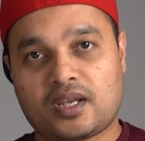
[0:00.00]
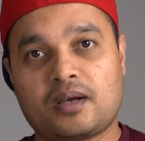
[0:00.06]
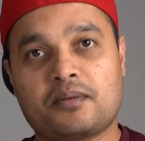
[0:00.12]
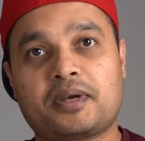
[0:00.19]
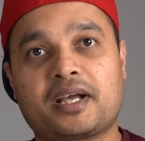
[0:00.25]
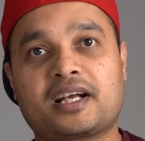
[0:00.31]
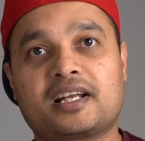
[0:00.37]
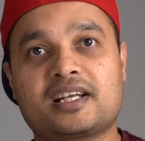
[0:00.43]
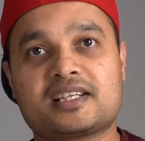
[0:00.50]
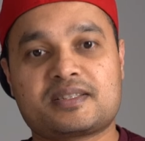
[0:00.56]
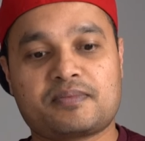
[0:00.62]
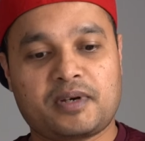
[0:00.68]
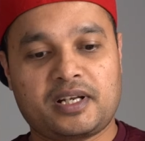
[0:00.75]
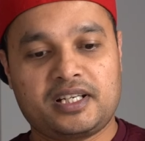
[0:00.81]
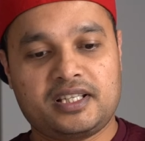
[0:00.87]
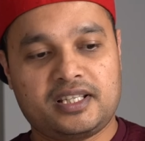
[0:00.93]
আমি এক গ্লাস
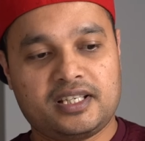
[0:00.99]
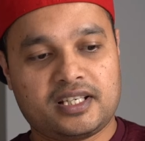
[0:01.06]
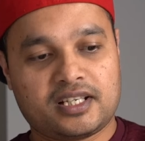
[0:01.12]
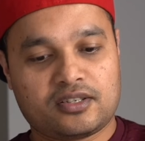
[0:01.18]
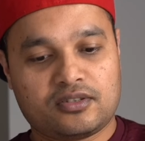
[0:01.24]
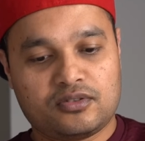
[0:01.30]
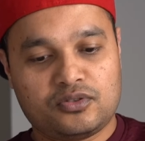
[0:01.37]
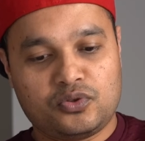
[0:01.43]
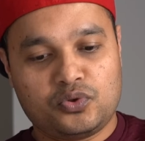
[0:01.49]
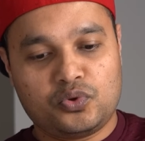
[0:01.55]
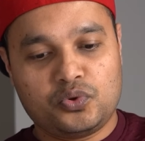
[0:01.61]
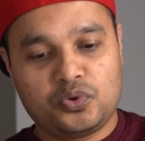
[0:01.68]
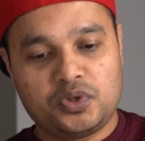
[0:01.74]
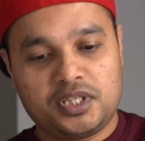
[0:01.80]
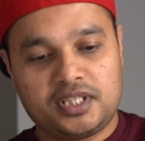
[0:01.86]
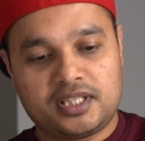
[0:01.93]
পানিতে এখন
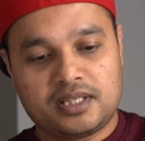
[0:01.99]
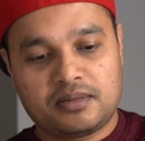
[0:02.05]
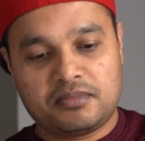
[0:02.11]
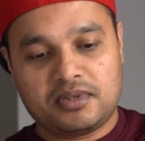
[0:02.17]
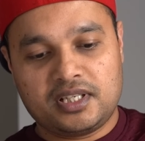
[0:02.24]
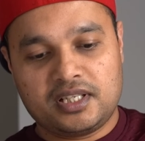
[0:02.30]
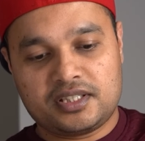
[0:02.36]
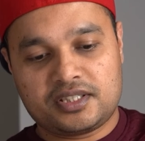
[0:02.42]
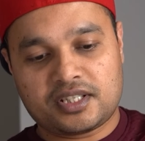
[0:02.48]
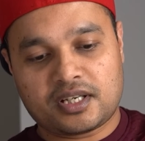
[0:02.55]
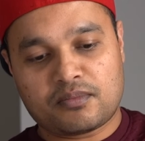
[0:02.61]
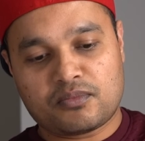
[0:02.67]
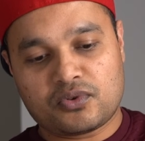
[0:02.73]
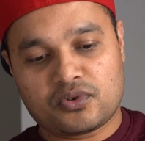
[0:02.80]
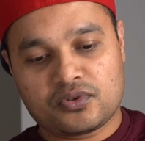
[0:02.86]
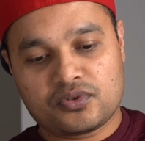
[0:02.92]
দুই টেবিল
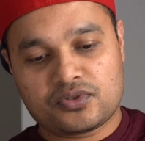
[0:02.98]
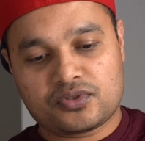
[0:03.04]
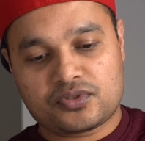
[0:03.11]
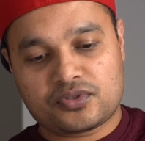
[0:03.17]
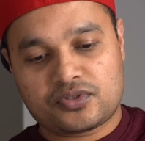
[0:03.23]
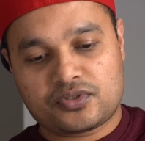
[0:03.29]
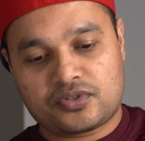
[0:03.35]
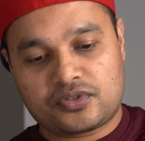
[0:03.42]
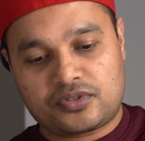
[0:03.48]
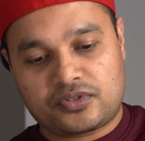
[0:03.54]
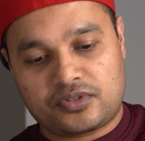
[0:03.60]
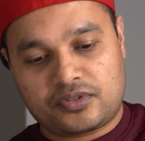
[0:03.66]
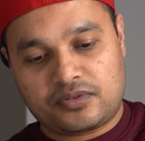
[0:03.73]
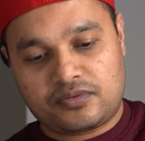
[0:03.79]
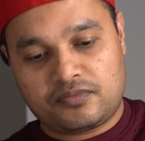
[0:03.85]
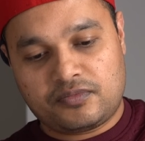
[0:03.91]
চামচ
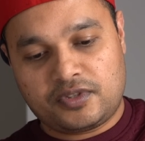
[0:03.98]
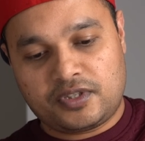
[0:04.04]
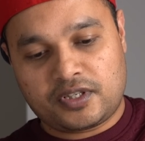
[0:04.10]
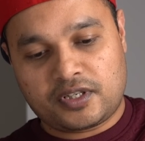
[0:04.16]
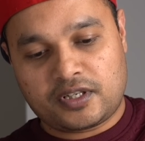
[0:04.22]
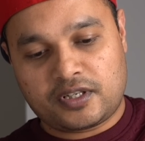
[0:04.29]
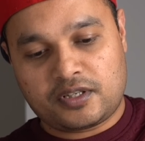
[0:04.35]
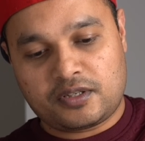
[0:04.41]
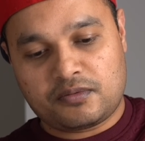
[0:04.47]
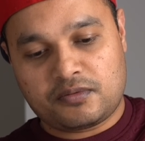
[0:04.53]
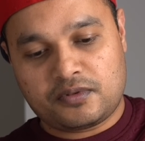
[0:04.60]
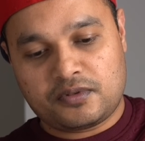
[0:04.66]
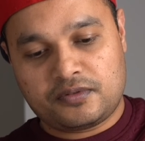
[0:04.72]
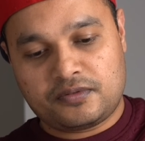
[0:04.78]
এটাকে আর নিব